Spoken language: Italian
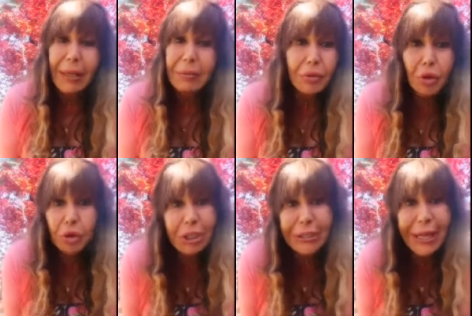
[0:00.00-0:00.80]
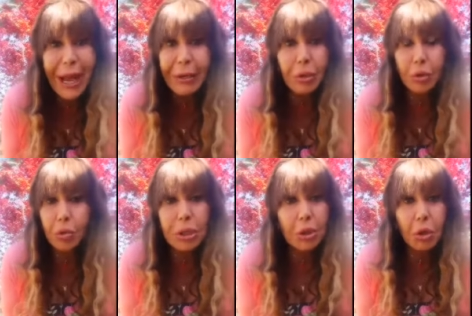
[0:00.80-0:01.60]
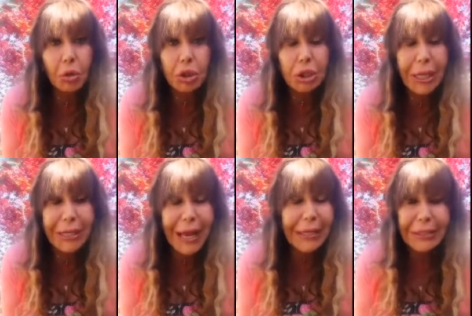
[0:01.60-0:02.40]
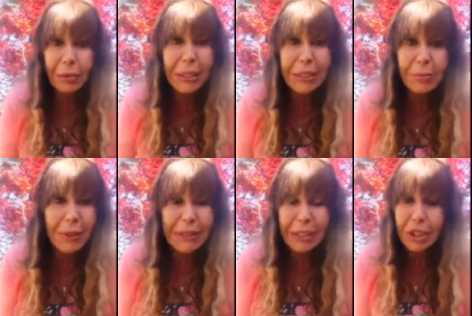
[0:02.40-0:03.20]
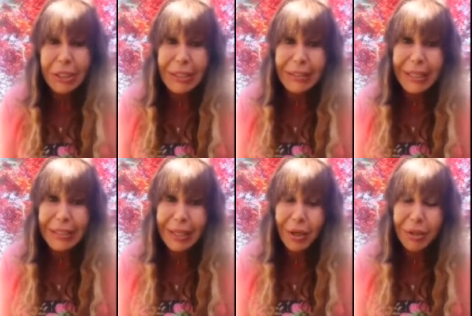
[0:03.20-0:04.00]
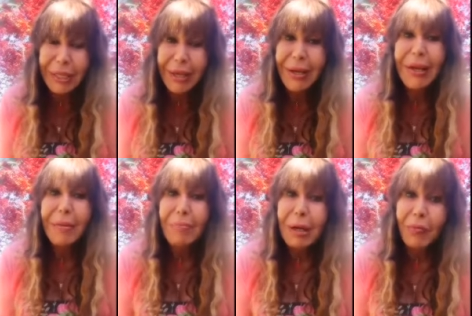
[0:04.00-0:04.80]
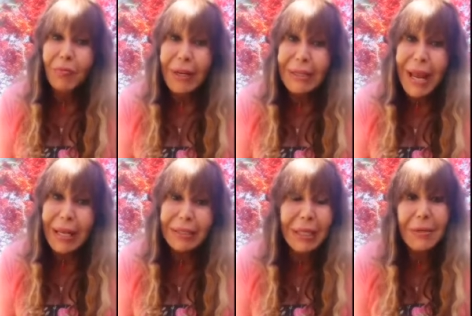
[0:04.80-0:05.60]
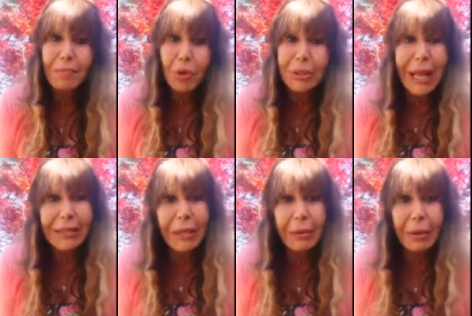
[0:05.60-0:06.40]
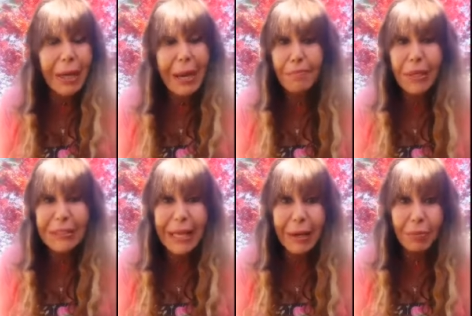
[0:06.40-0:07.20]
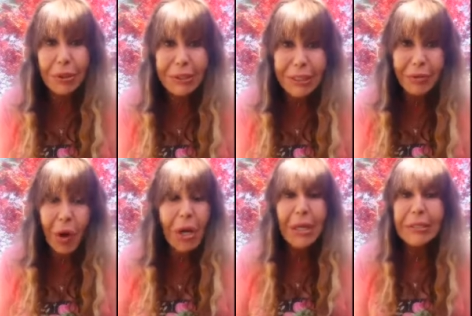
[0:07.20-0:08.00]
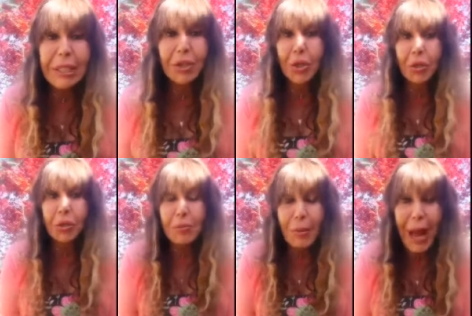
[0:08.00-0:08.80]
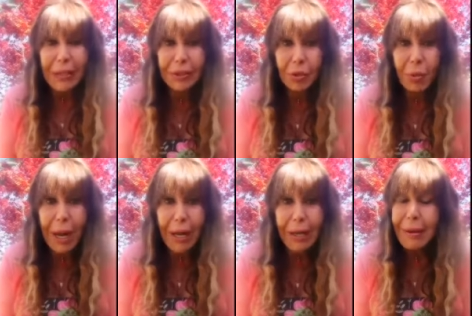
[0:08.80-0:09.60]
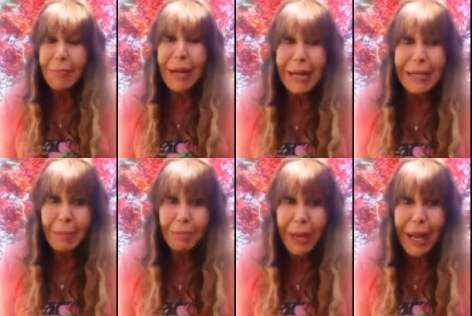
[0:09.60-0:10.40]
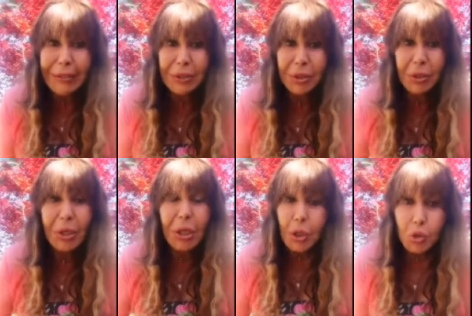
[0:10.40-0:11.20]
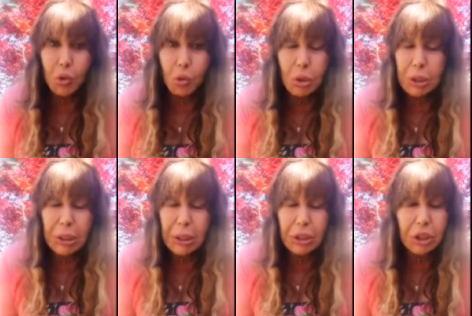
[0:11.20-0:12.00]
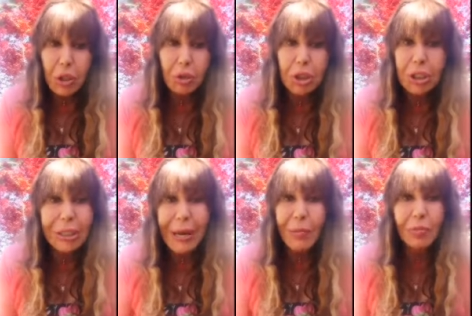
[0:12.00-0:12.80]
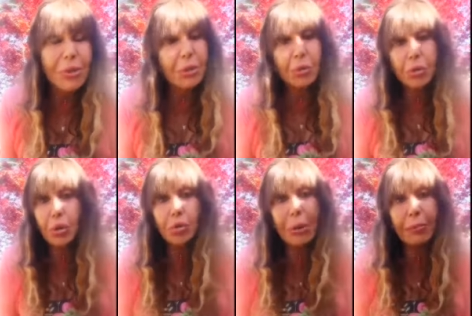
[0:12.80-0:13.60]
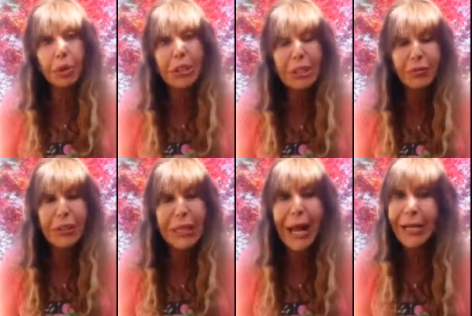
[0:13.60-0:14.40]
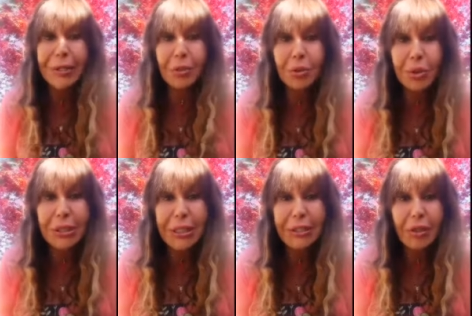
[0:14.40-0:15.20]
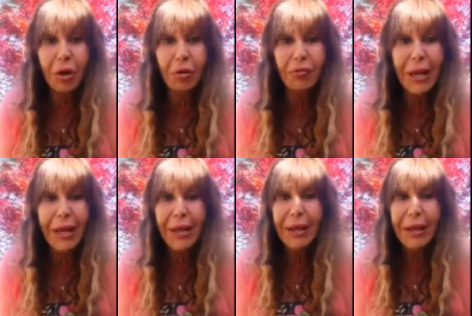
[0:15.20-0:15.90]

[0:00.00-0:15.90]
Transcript: Non ci saranno tutti i dolci a casa, quelli di pasticceria, tante cose, ma non fa niente. L'importante e pensare positivo. Se giorno di Pasqua, magari a pranzo, tutti ci concentriamo un minuto sulla positività che tutto si risolve,